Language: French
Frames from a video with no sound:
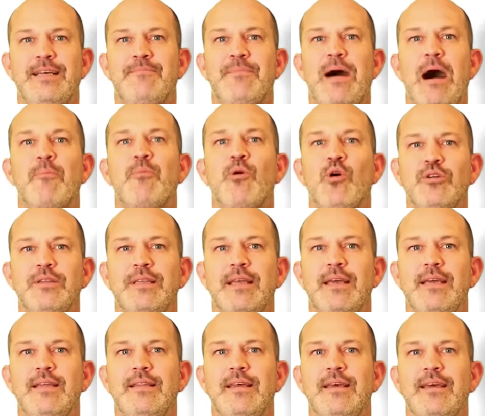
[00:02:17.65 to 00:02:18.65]
barres
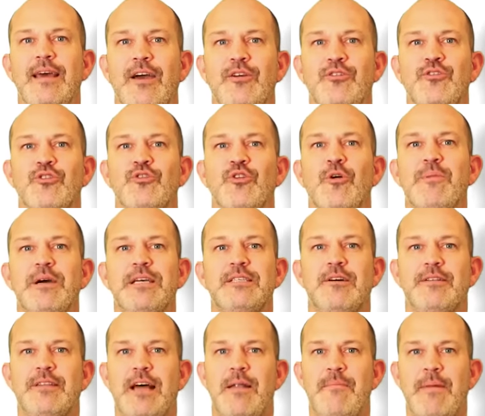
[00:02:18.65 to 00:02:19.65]
protéinées à une entreprise
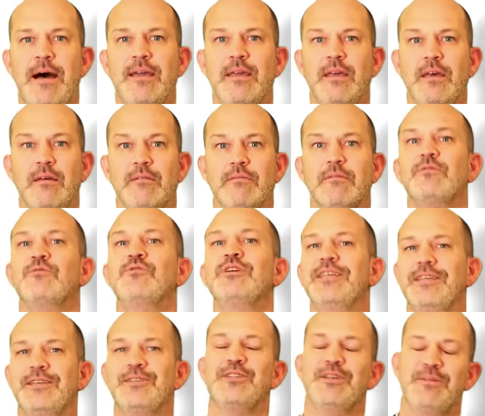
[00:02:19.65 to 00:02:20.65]
en Allemagne.
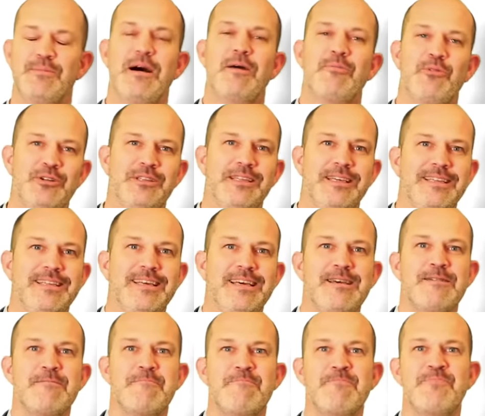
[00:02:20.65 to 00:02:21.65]
Oui, des barres protéinées.